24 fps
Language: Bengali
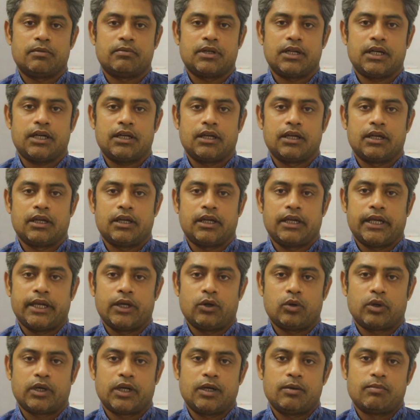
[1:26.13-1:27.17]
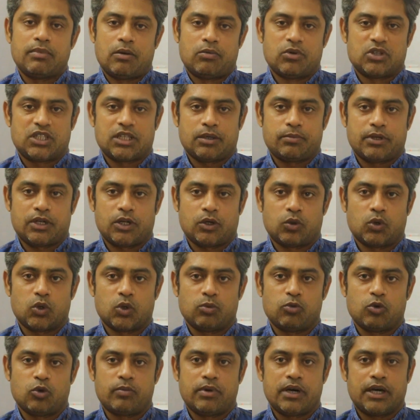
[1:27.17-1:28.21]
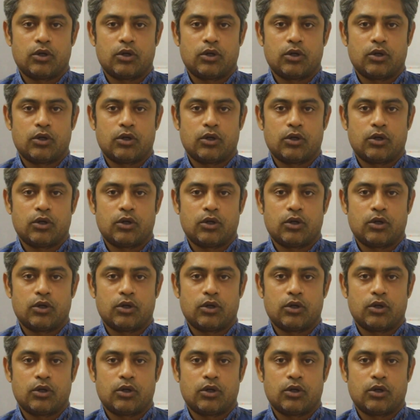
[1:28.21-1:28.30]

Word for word: আমরা এই রোগের ব্যবস্থাপনা করব বা